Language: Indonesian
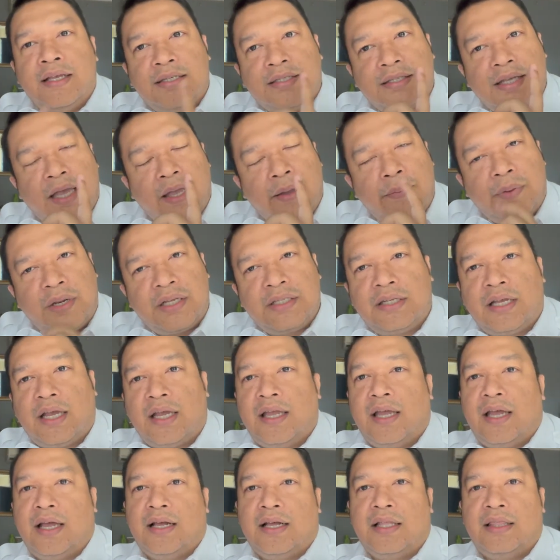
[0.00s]
Saya
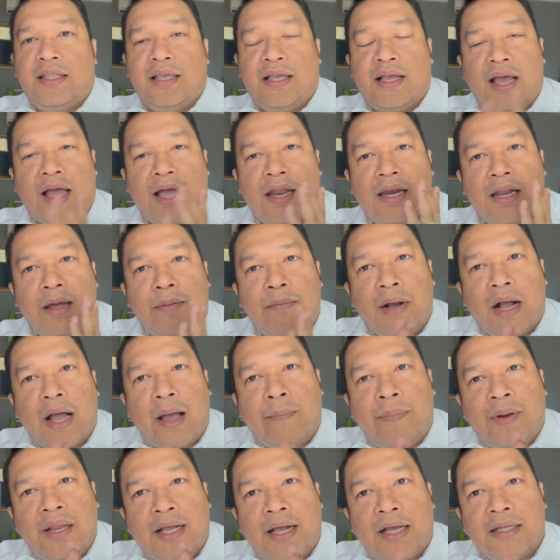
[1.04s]
percaya ketika Anda
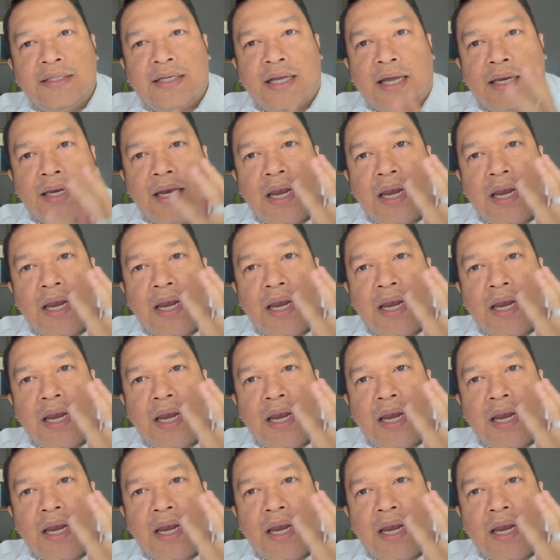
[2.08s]
mengaplikasikan